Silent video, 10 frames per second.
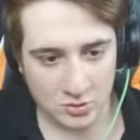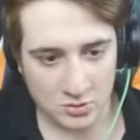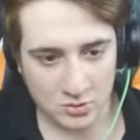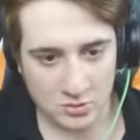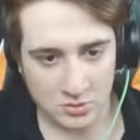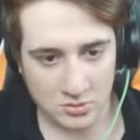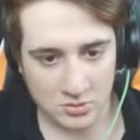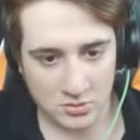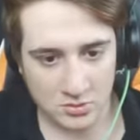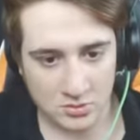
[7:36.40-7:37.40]
Hayır biz
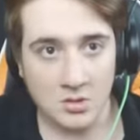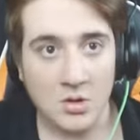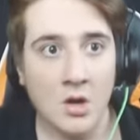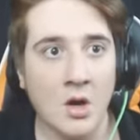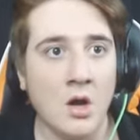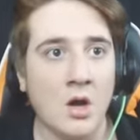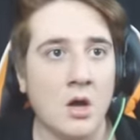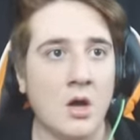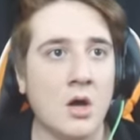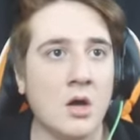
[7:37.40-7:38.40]
sıkıyoruz.
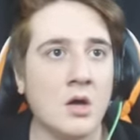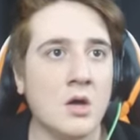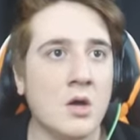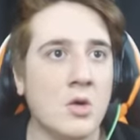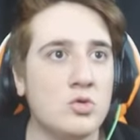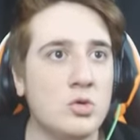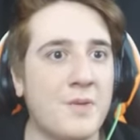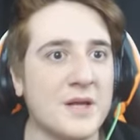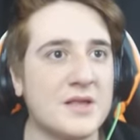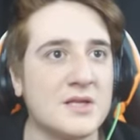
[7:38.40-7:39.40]
He,
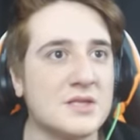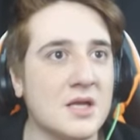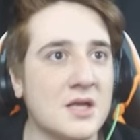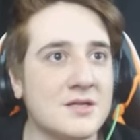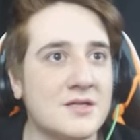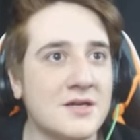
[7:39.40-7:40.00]
Detran Aa ben aşağı